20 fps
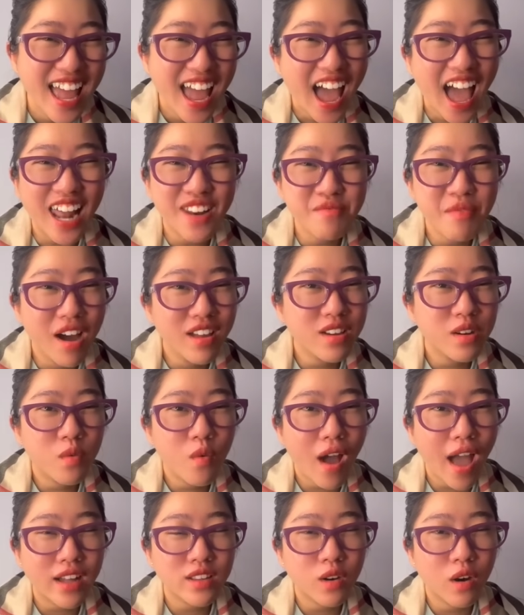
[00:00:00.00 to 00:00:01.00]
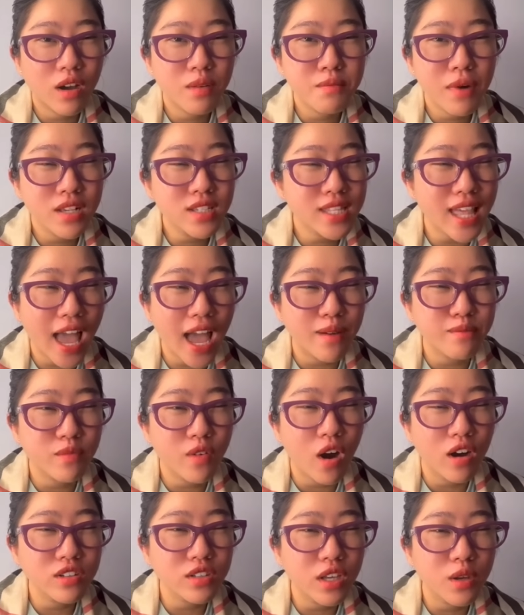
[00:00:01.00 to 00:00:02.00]
anh mới vừa qua thôi mới xa không
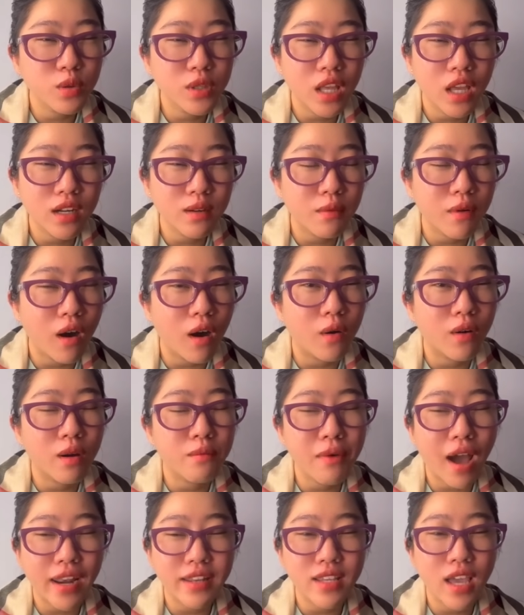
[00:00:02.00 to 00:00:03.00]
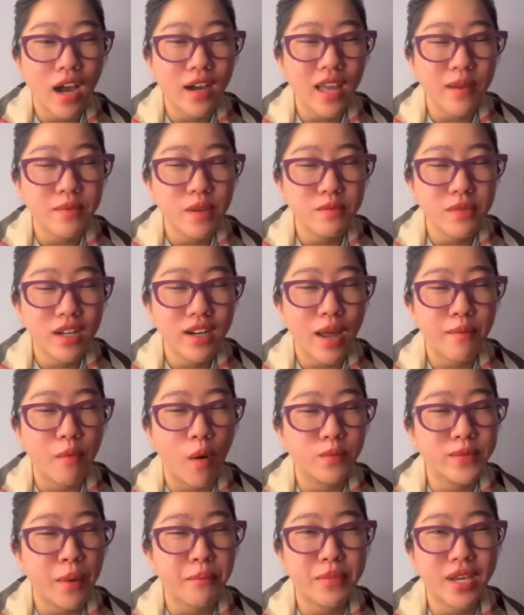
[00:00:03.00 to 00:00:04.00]
có nhiêu tiếng đồng hồ đâu mà anh nhớ em giống như là
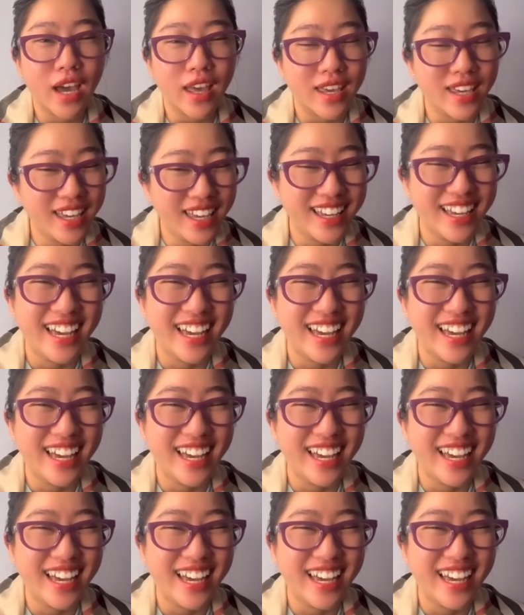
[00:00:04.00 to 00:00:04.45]
một thập kỷ